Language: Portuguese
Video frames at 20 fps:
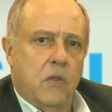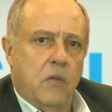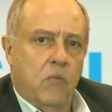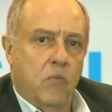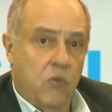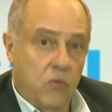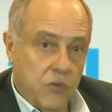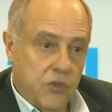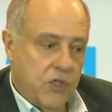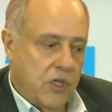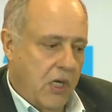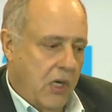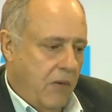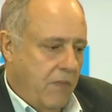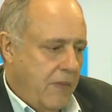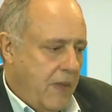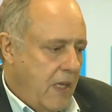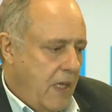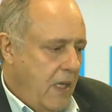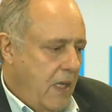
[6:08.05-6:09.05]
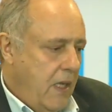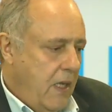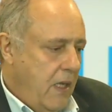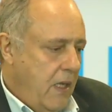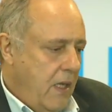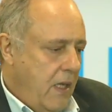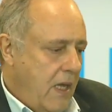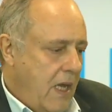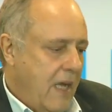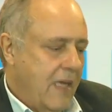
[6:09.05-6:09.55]
Mundial.
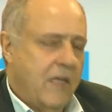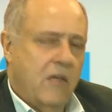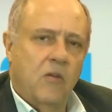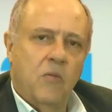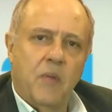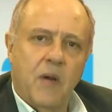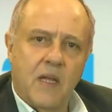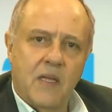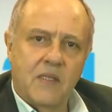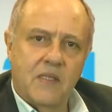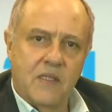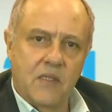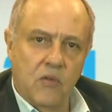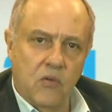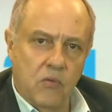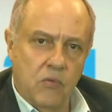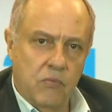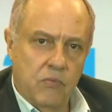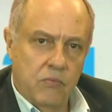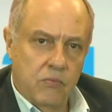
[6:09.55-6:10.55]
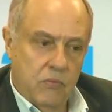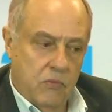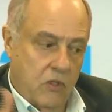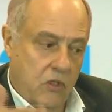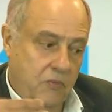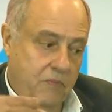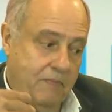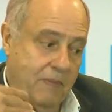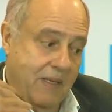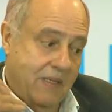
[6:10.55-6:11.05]
Aqui no Brasil, nós
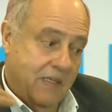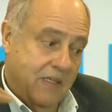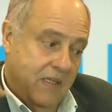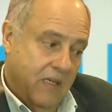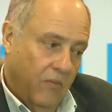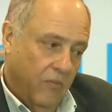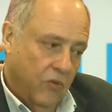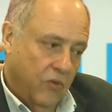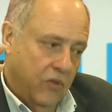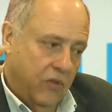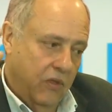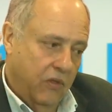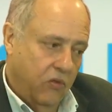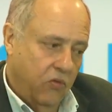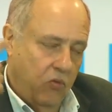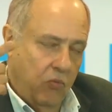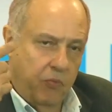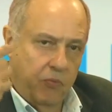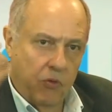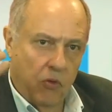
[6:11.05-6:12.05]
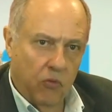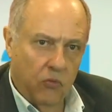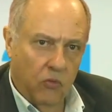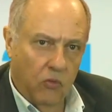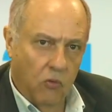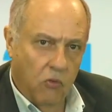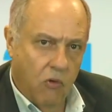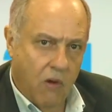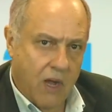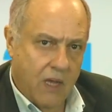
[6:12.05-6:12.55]
passamos disso,
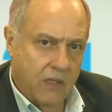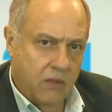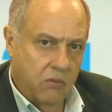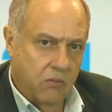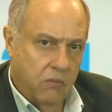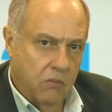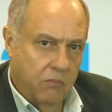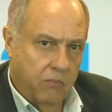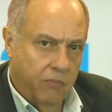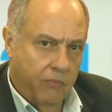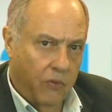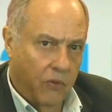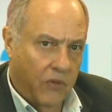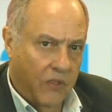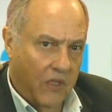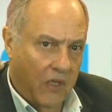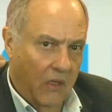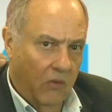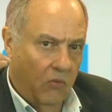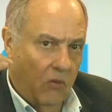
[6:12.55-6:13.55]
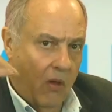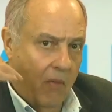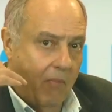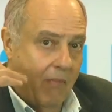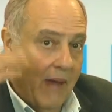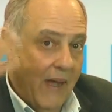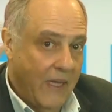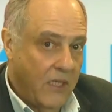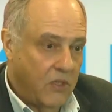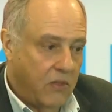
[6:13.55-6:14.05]
1,4% a
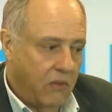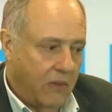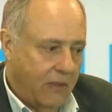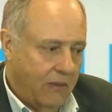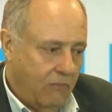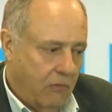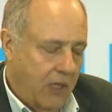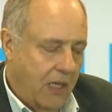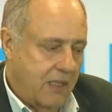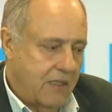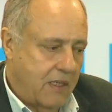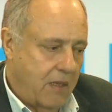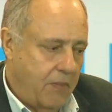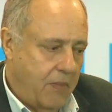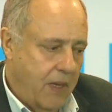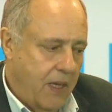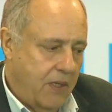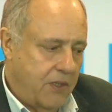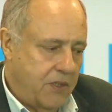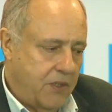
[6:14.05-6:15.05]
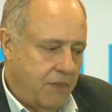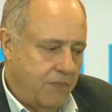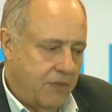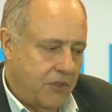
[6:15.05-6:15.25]
mais do que essa média.